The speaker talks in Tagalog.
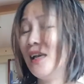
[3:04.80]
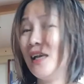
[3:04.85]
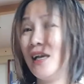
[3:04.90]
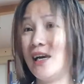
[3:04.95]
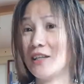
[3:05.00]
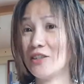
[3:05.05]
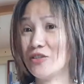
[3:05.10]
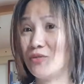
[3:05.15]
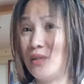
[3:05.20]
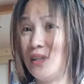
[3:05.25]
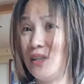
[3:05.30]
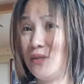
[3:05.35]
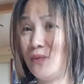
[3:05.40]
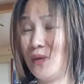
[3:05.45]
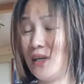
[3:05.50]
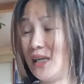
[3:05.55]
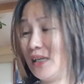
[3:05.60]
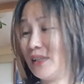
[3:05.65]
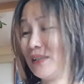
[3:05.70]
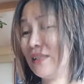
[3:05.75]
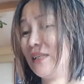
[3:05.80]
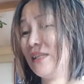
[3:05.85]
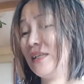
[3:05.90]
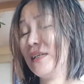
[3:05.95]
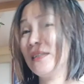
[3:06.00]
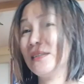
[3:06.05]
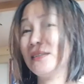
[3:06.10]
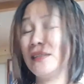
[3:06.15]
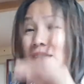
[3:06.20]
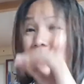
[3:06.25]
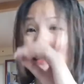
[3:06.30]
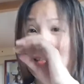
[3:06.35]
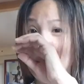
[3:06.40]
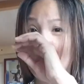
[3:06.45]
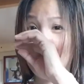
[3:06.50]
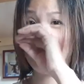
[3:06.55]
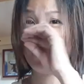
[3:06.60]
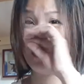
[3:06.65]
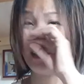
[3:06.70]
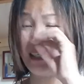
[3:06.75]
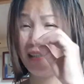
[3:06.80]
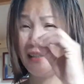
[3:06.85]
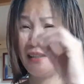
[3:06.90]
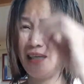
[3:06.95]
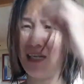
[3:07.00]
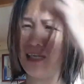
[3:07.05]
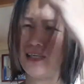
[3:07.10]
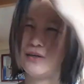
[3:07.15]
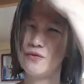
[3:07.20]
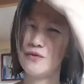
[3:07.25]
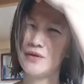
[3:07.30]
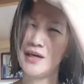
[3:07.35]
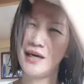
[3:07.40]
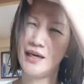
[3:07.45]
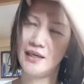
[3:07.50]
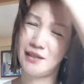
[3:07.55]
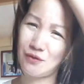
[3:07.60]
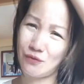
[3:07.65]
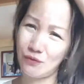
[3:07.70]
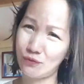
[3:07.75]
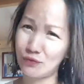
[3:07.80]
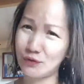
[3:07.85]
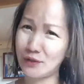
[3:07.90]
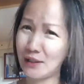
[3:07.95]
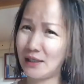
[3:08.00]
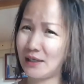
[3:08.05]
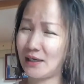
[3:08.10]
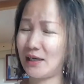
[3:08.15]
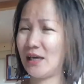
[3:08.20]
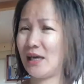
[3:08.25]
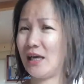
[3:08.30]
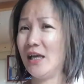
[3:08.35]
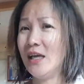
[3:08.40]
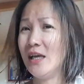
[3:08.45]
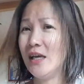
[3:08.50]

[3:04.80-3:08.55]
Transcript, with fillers: Actually, wala talaga sa isip ko dati. Ayaw na ayaw ko talaga.